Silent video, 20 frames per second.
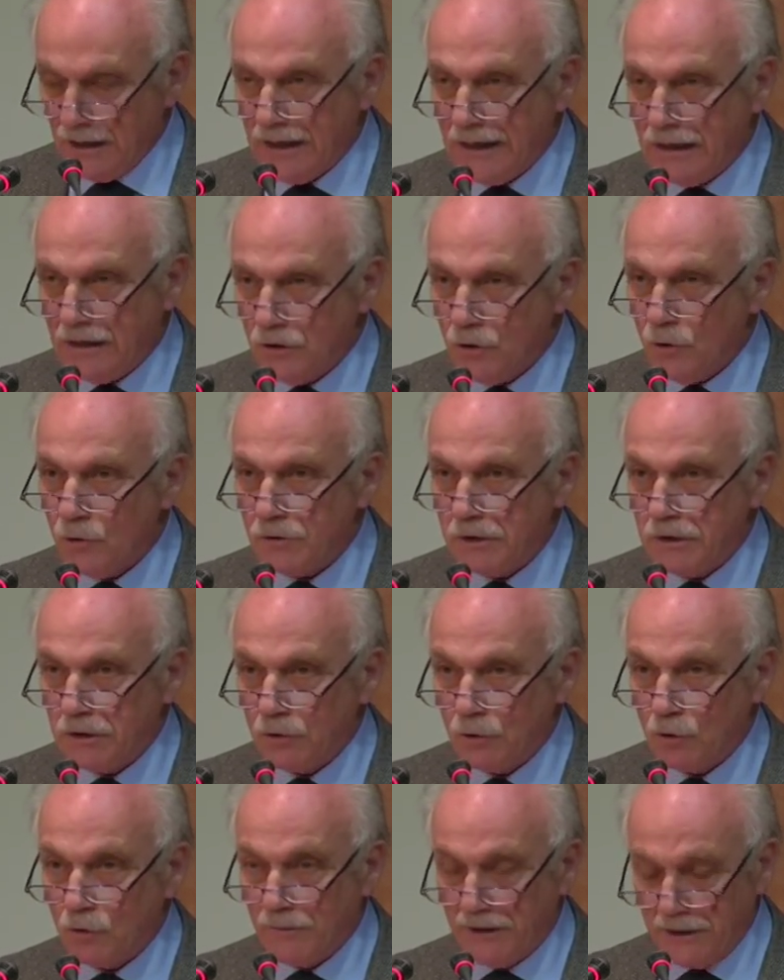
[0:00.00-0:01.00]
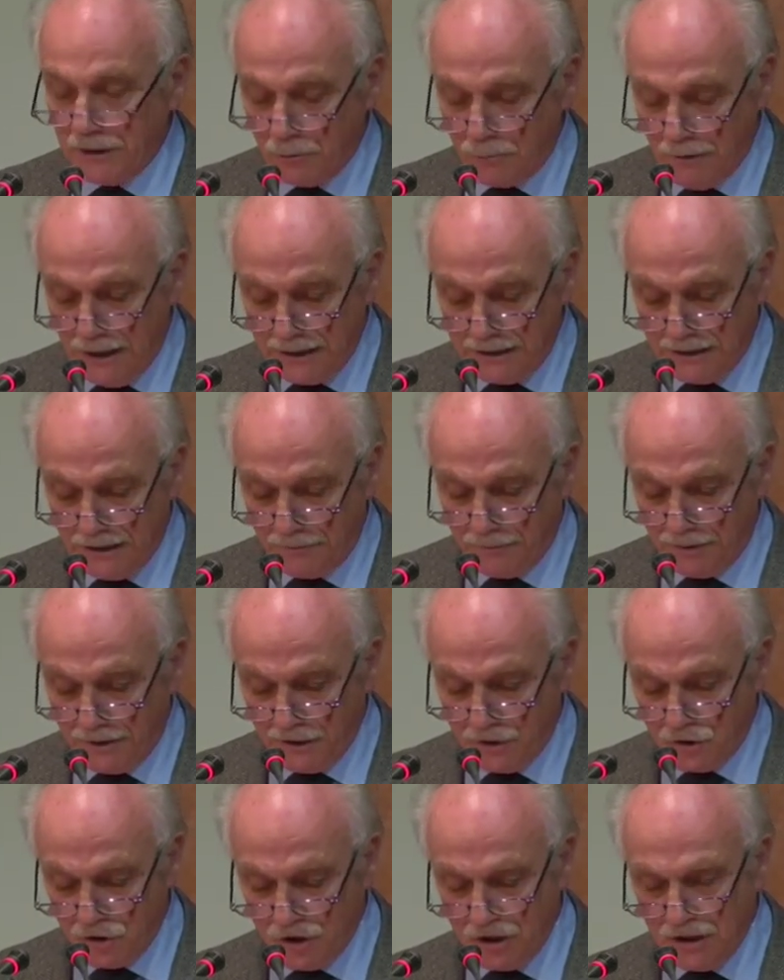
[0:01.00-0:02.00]
e non in nome di qualche
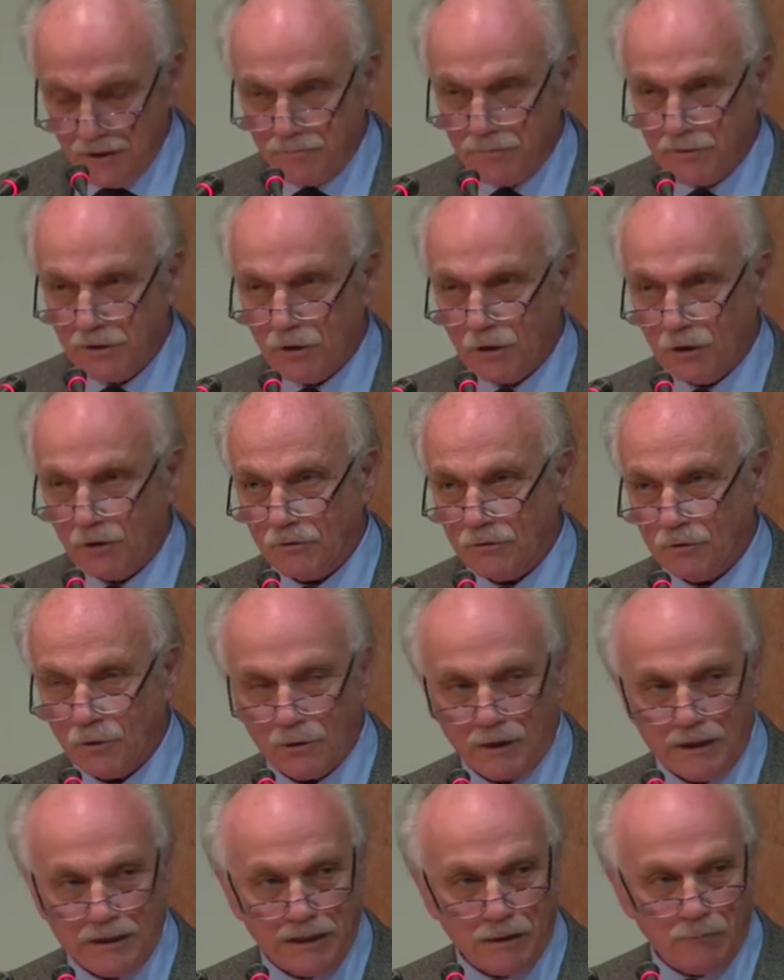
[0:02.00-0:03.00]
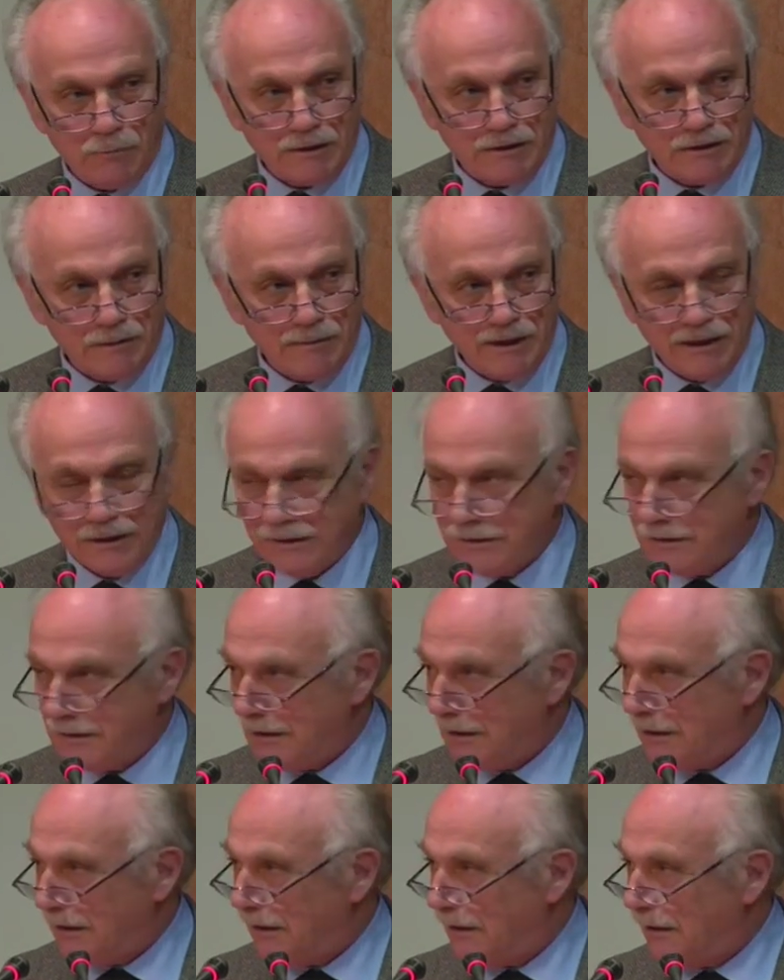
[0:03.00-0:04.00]
principio non
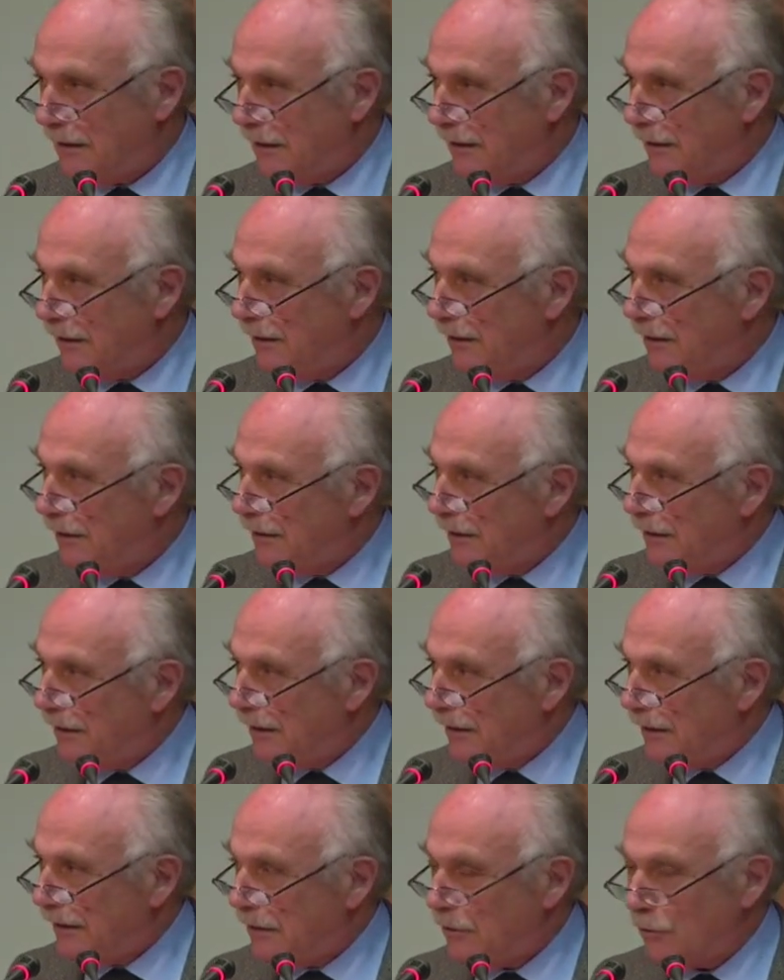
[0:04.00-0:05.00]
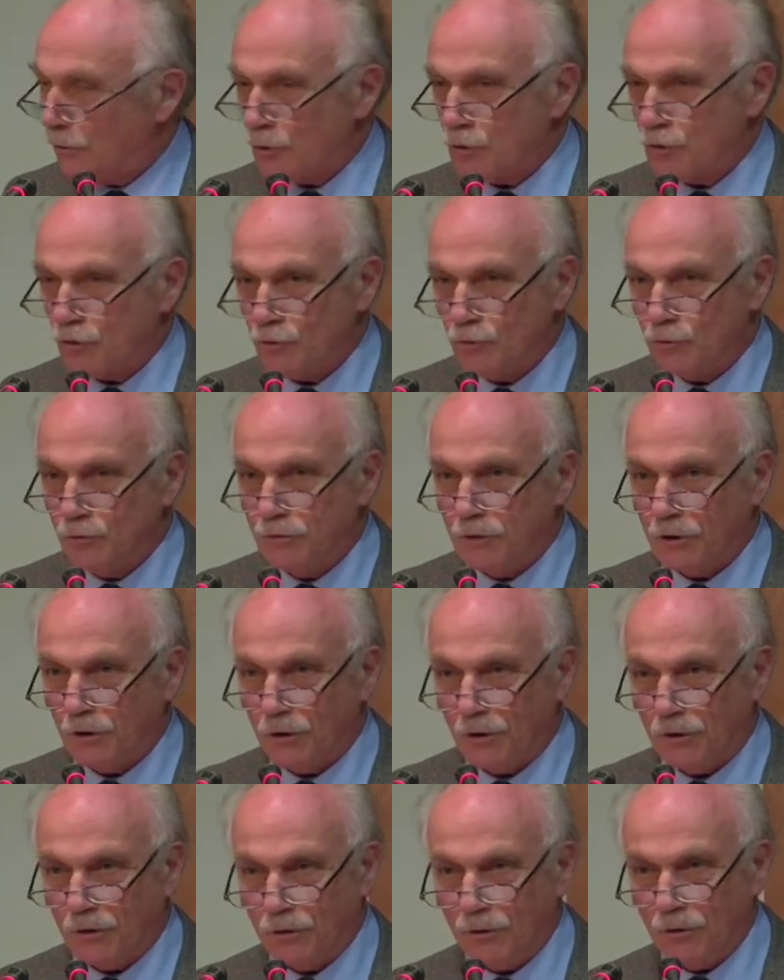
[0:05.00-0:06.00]
adeguatamente eh, riconosciuto
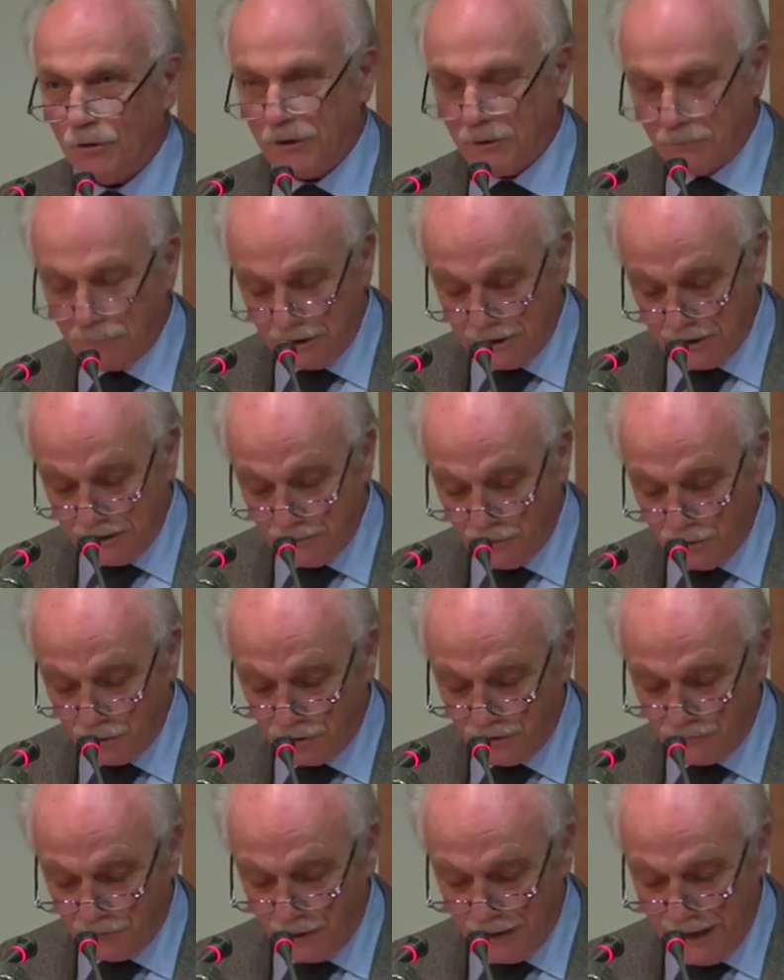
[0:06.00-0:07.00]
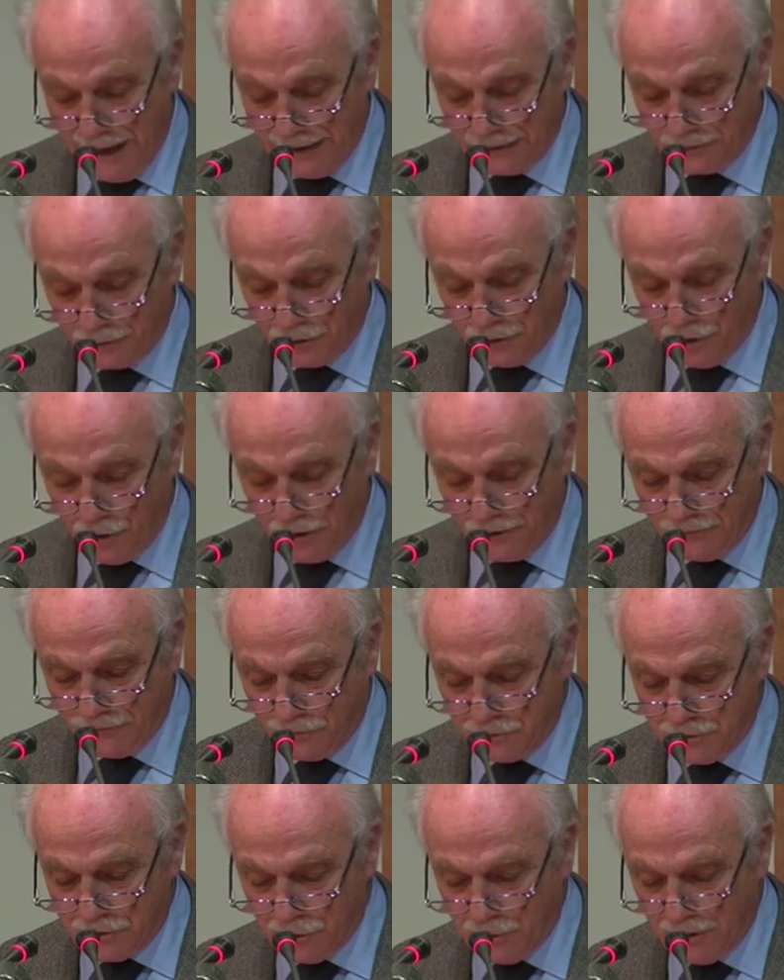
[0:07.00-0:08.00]
o in qualche modo violato, no, in
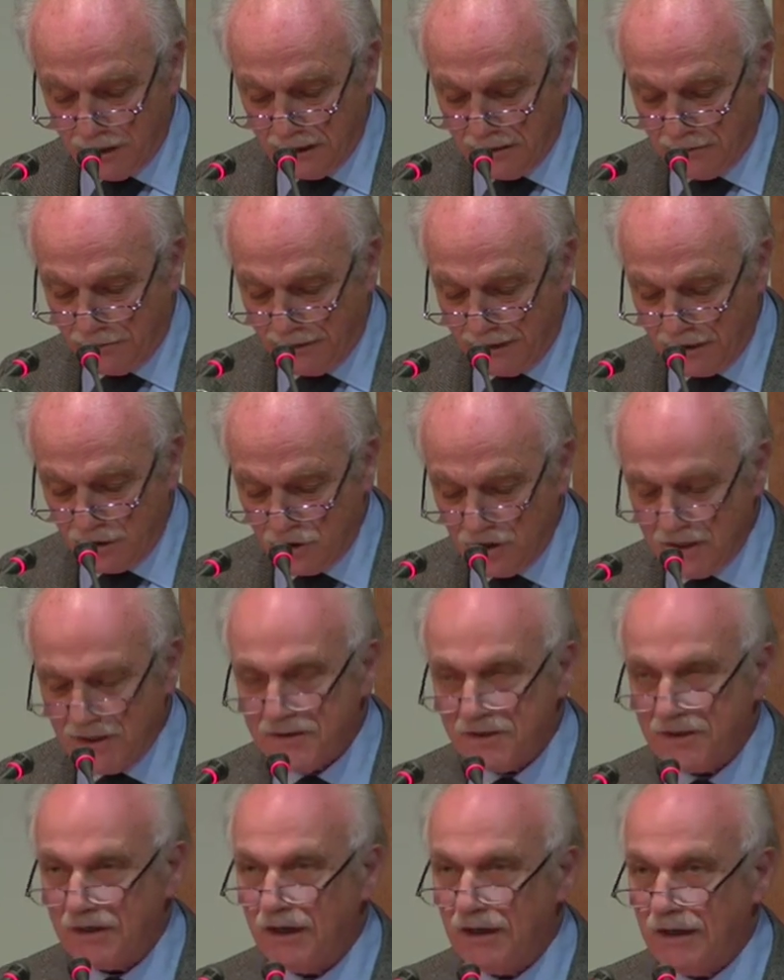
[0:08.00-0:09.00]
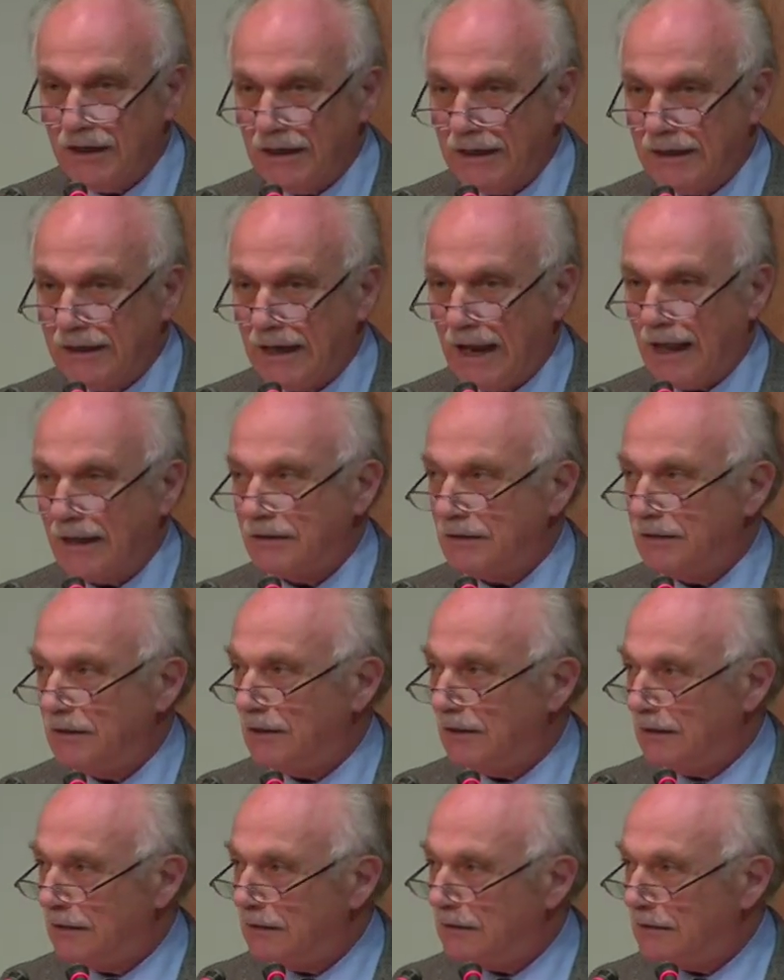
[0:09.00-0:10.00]
funzione di precisi e
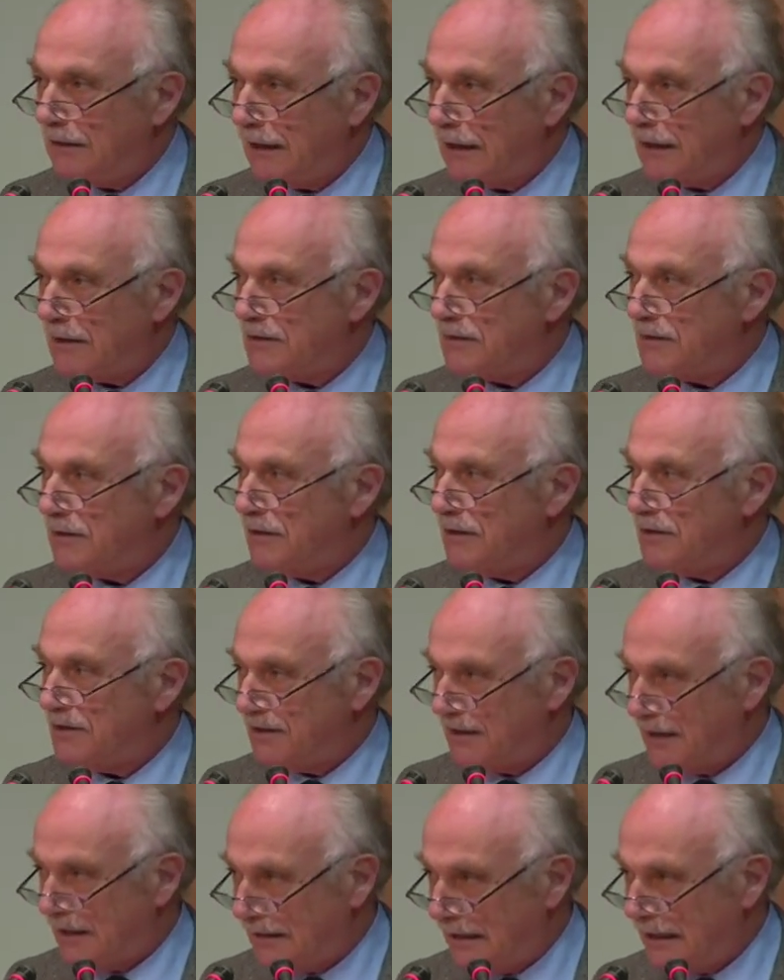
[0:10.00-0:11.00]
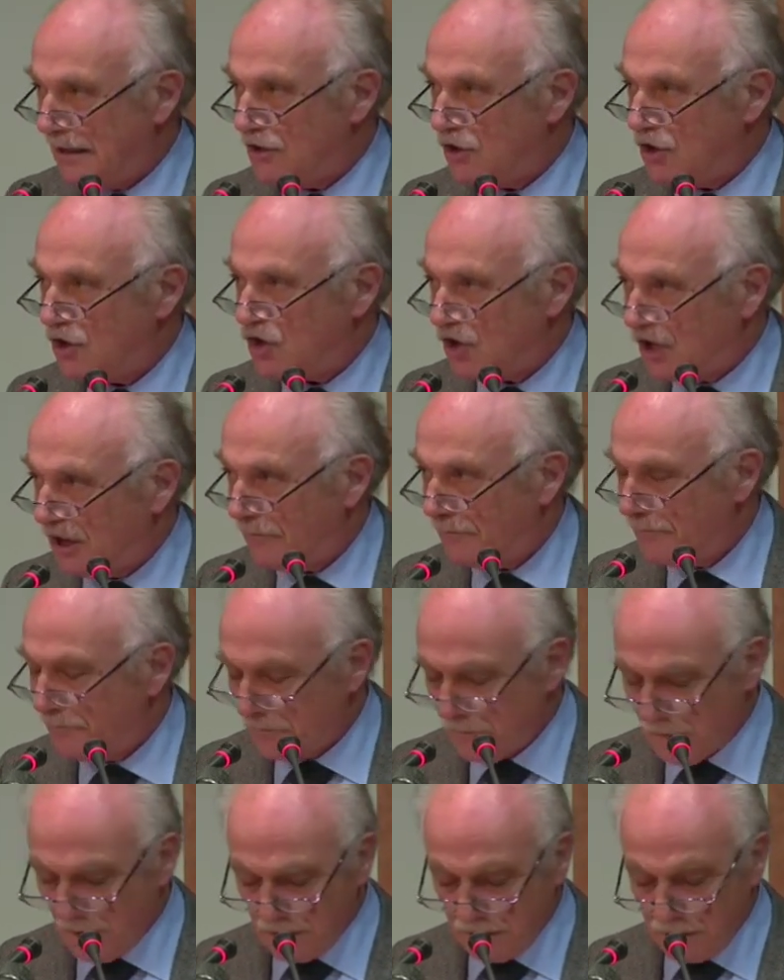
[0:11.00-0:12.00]
grandi interessi
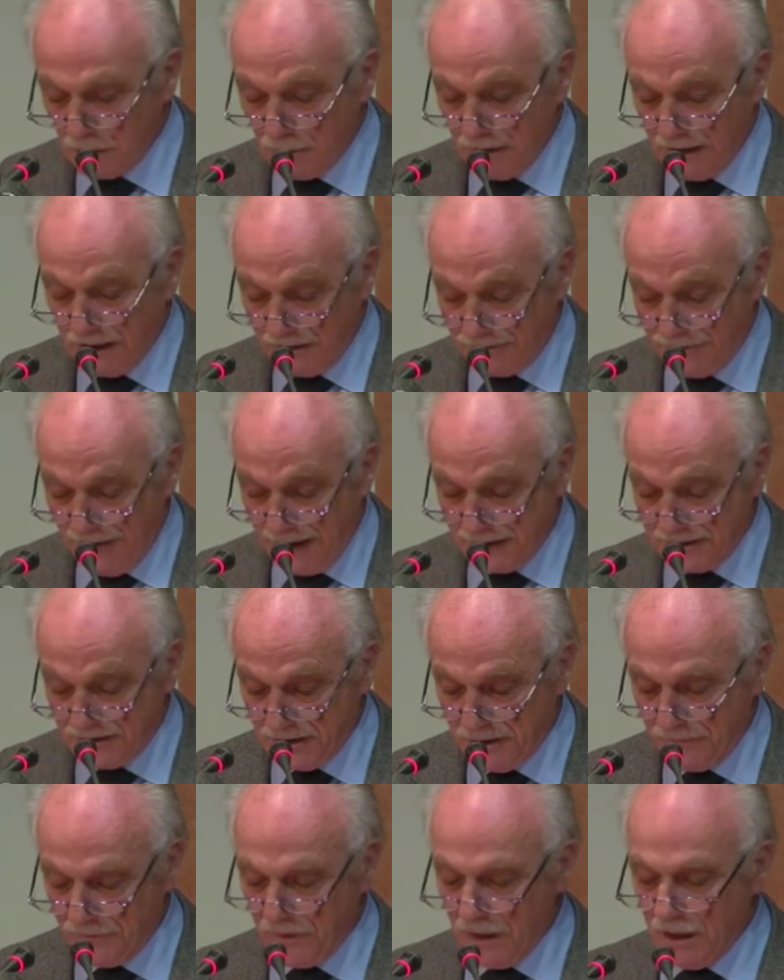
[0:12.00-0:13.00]
strategici di quella fase.